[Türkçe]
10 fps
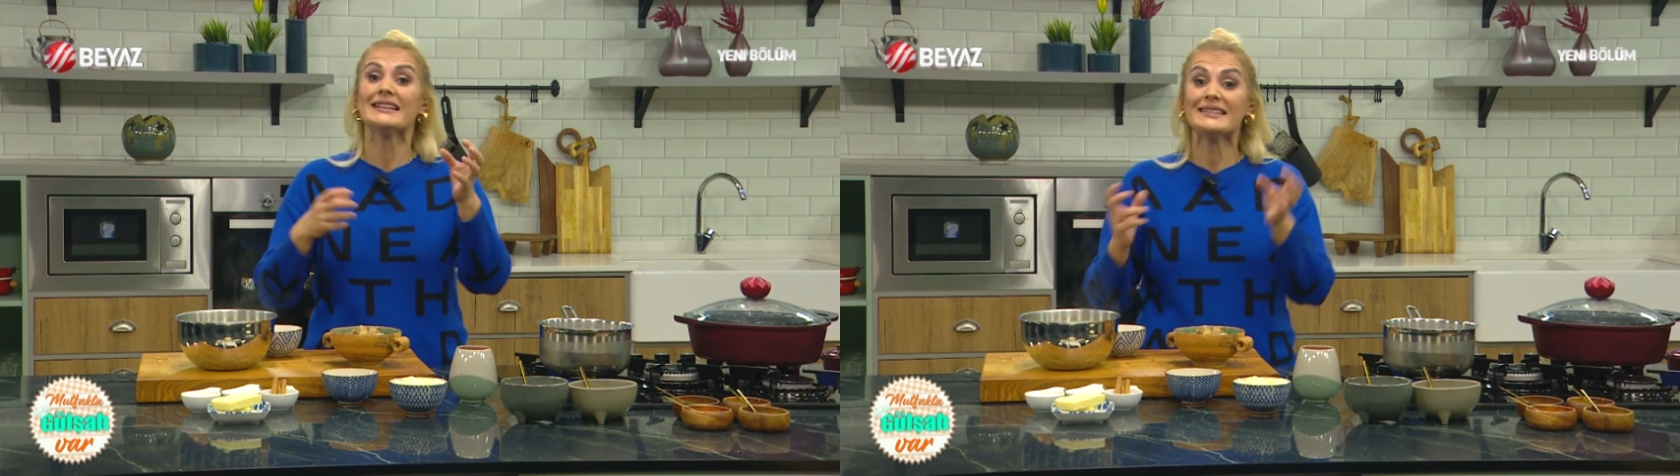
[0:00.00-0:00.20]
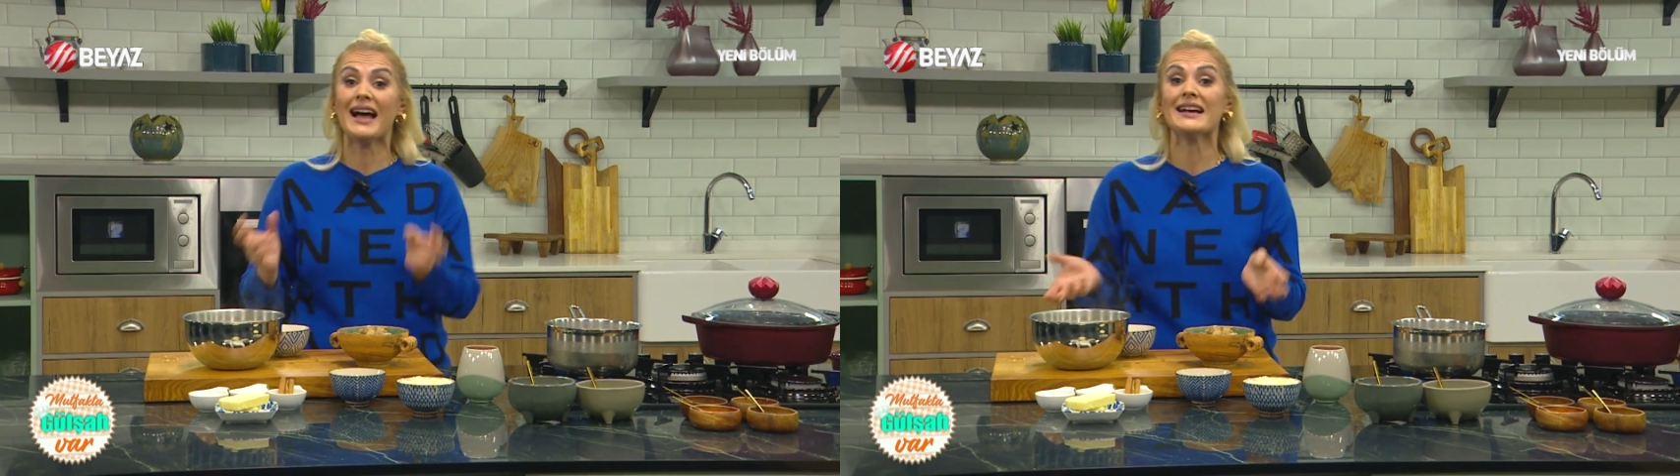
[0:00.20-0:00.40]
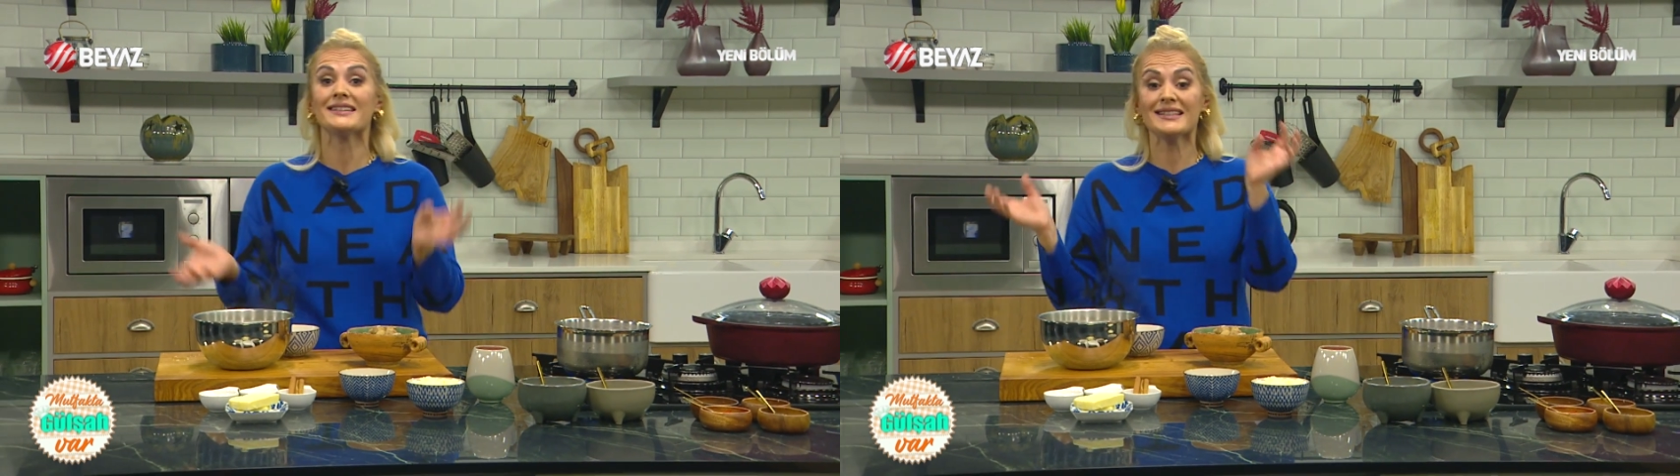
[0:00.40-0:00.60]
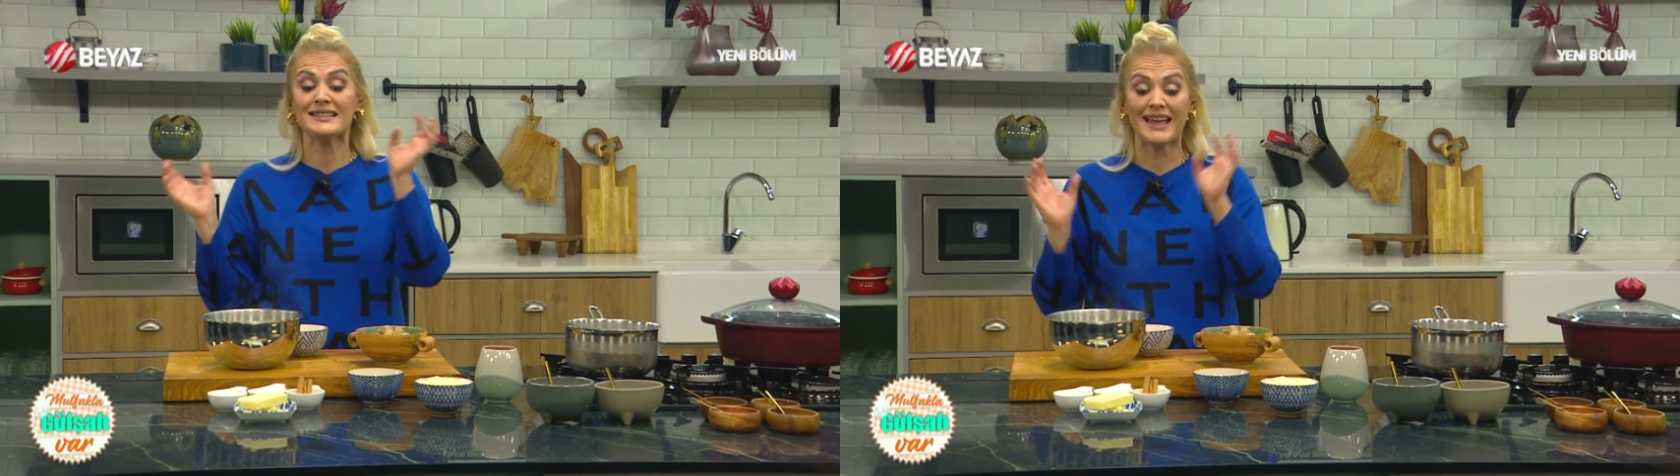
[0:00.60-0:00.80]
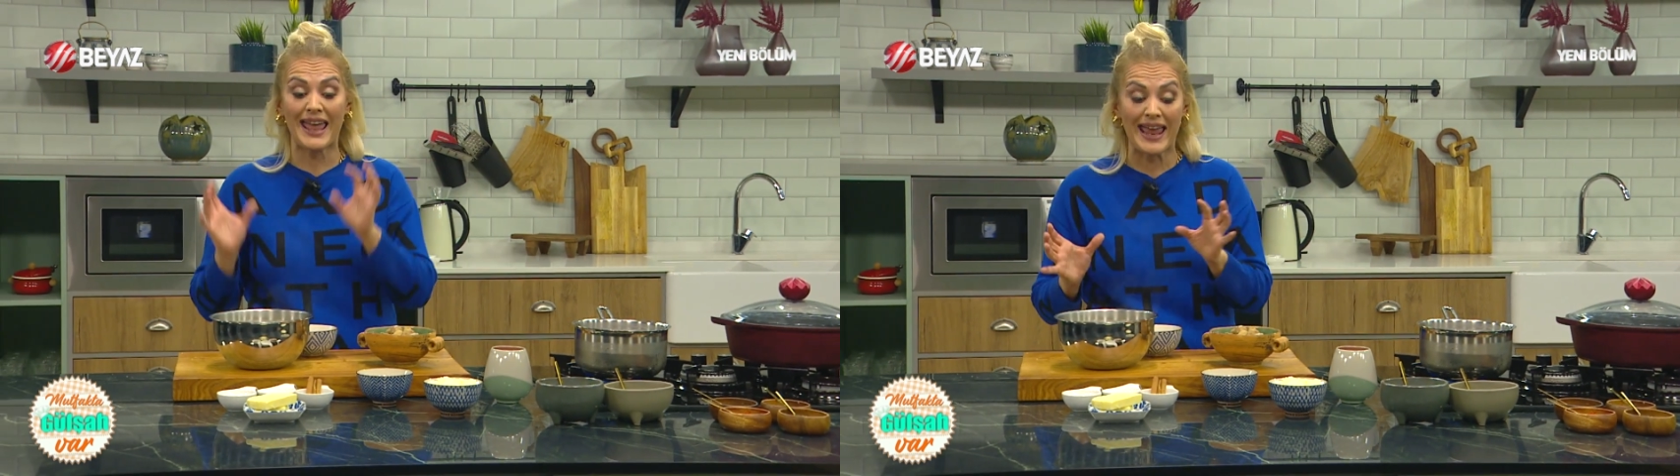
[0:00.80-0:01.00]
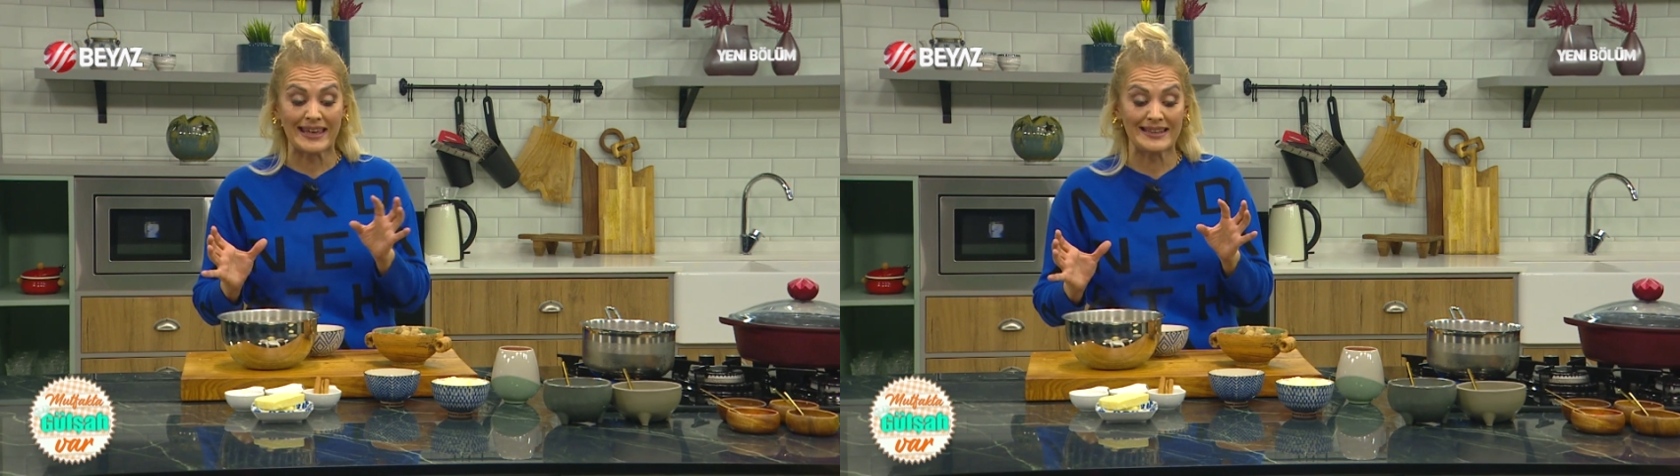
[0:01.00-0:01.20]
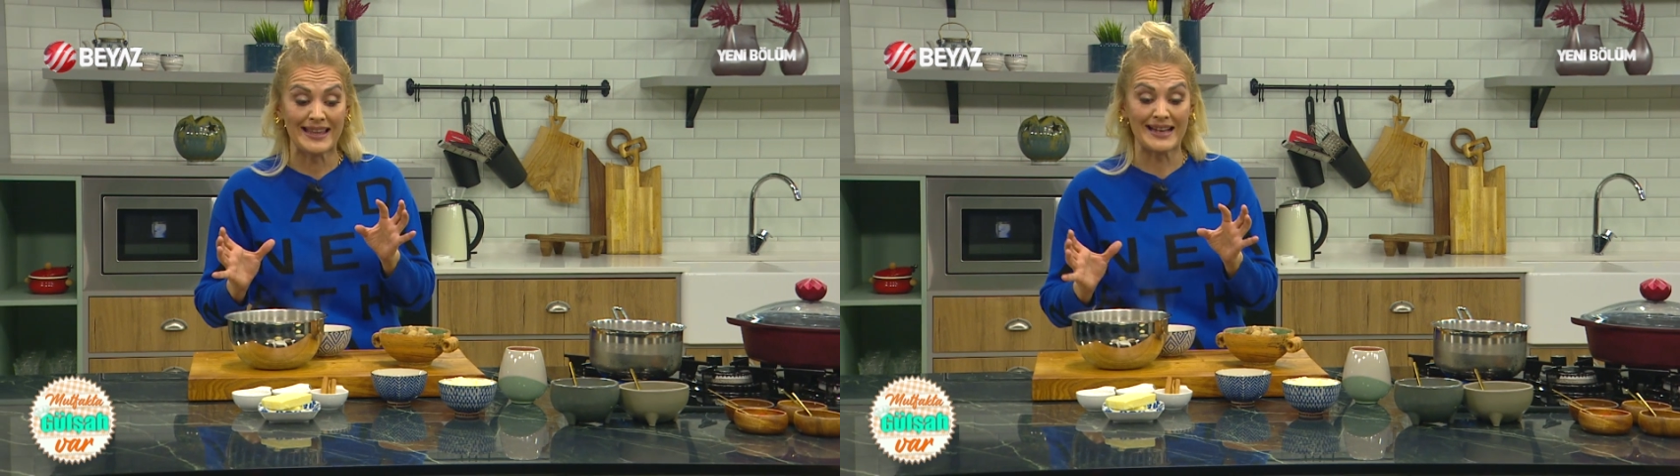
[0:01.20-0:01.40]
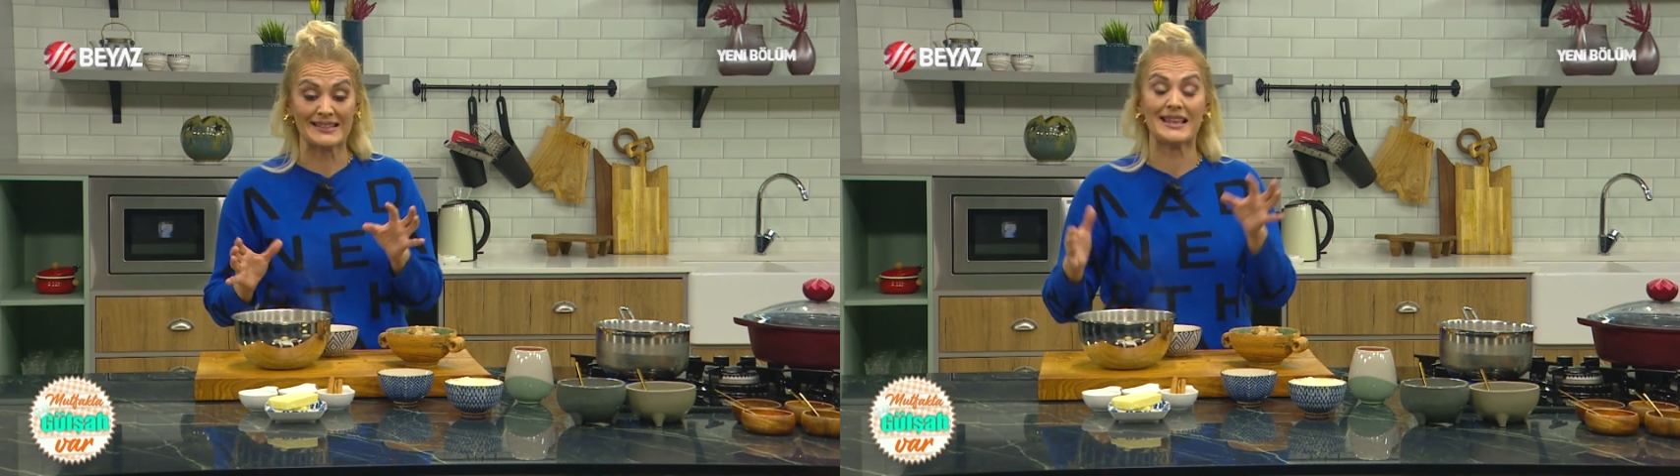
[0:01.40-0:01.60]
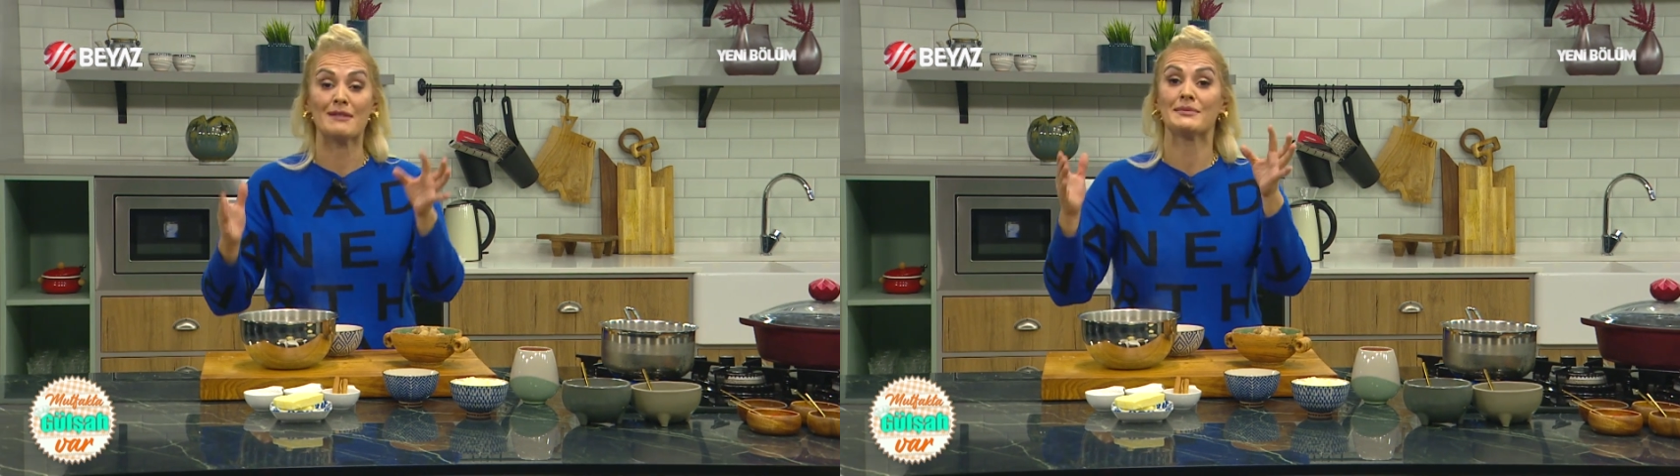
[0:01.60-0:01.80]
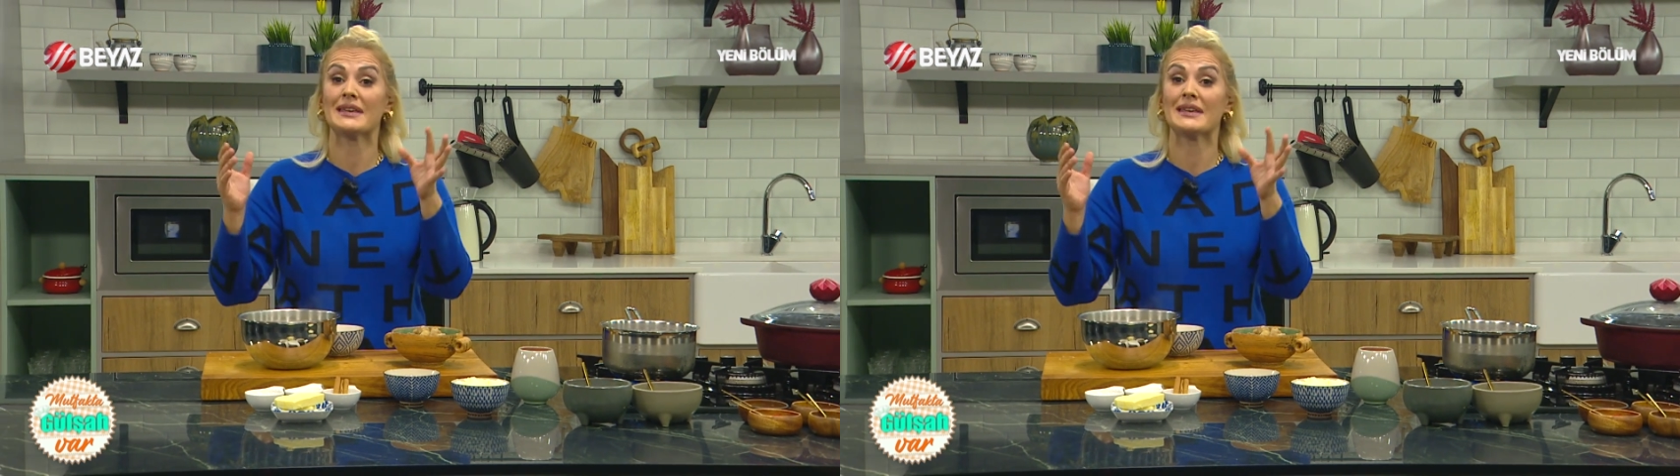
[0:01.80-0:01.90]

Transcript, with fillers: Tarçın da eklersem